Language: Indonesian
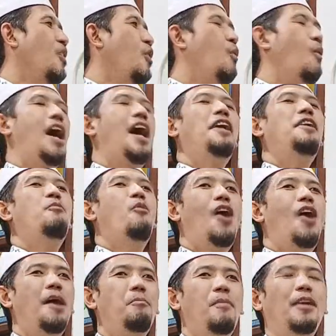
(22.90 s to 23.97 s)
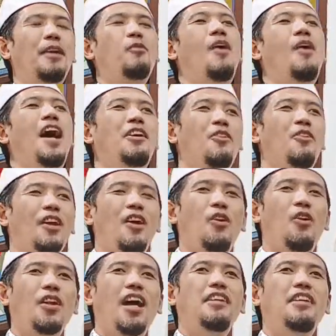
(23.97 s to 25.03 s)
Wahai Muhammad, wahai
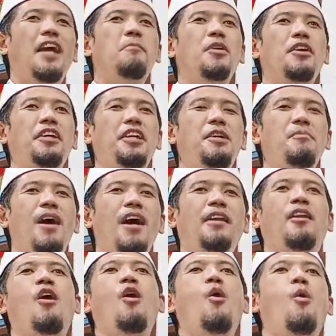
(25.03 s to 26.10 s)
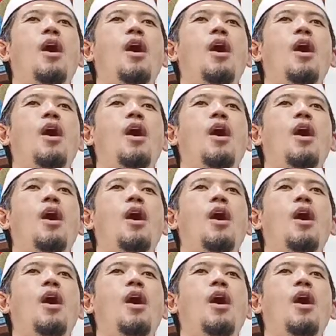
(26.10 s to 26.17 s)
orang-orang yang beriman,